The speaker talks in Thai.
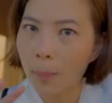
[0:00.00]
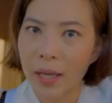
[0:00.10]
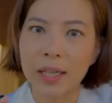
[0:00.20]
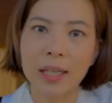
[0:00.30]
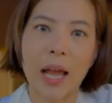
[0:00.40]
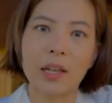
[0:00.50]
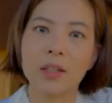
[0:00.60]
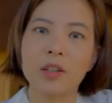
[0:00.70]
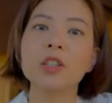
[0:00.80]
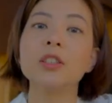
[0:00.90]
องพัฒนาเล
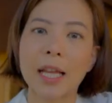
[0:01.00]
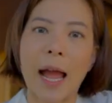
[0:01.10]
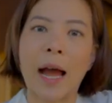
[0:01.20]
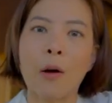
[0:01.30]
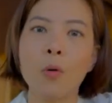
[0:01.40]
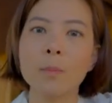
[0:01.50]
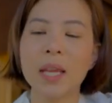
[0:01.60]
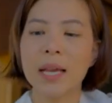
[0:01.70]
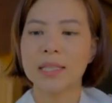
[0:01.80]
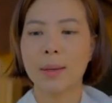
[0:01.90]
ยก็คือเท้า
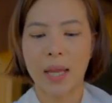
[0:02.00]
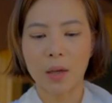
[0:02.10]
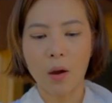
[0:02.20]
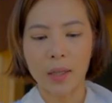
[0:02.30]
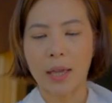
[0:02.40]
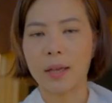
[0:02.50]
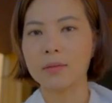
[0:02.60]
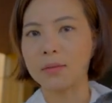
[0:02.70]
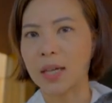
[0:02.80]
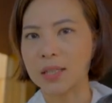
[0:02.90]
สมัยก่อนเนี่ย
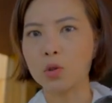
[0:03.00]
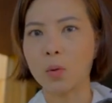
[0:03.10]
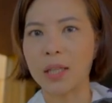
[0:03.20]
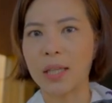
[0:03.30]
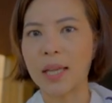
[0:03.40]
อย่างเจ้าตัวนี้